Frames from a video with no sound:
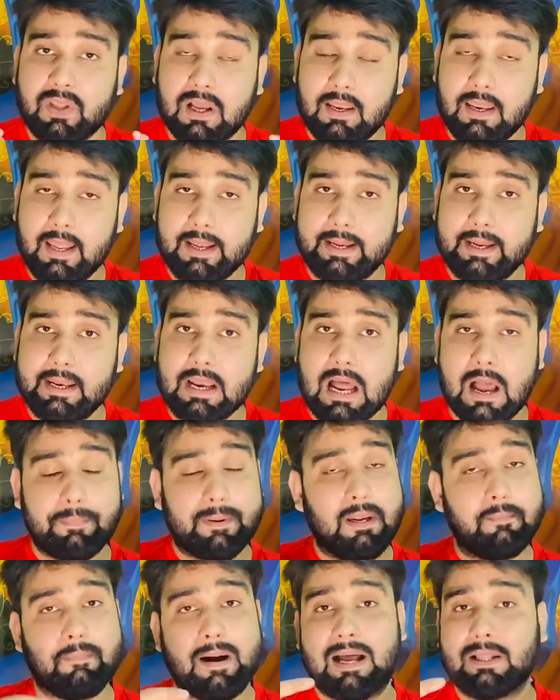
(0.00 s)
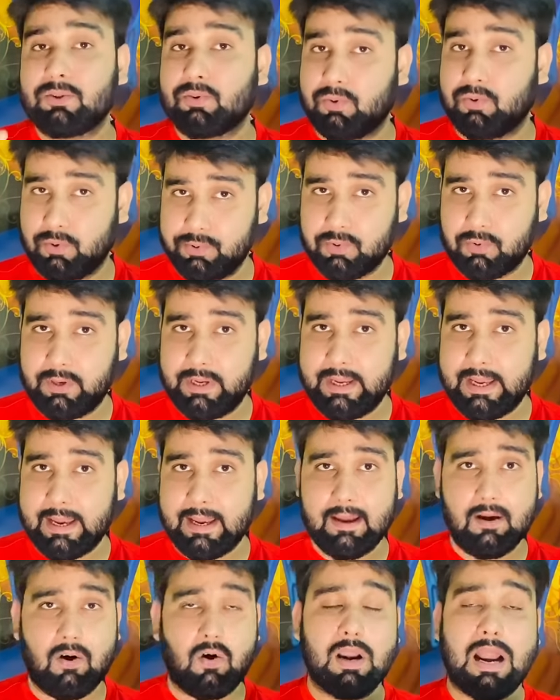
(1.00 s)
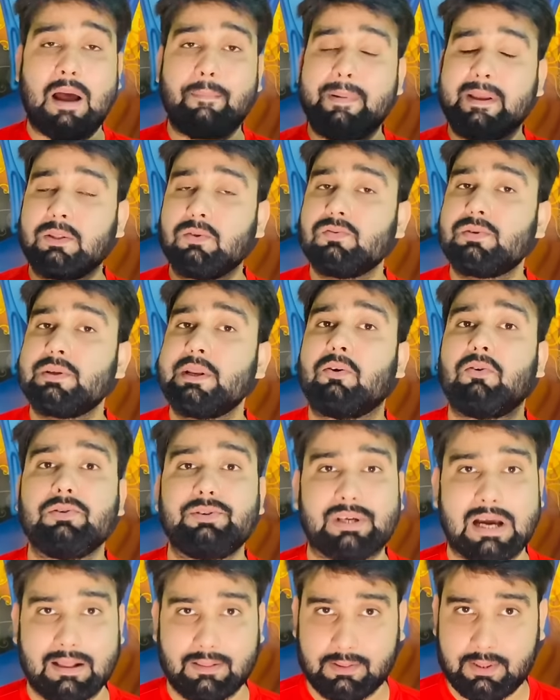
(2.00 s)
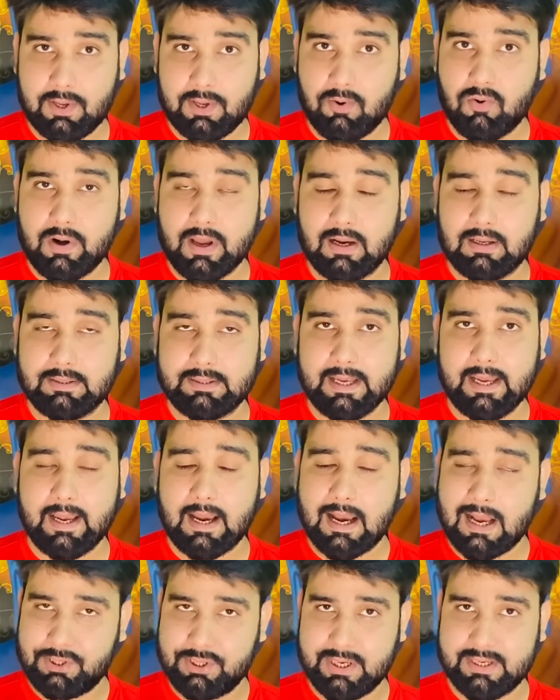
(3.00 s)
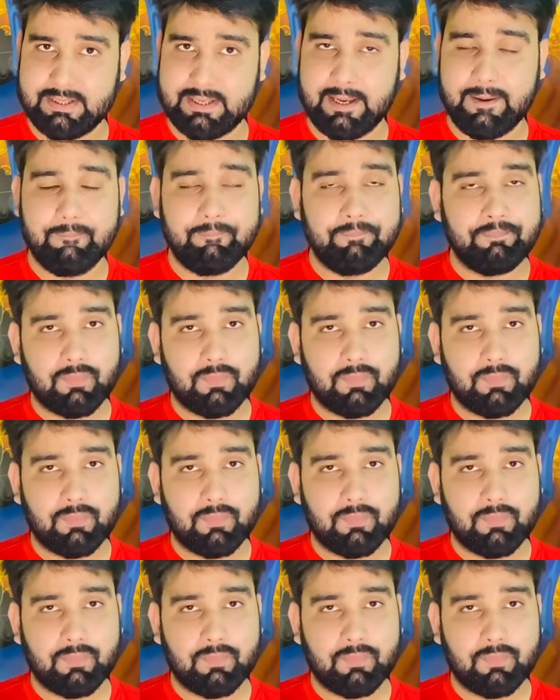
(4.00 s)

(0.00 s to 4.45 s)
लेकिन आपकी बात हो चुकी है और आप एक दूसरे को जानते हो ढंग से अच्छे से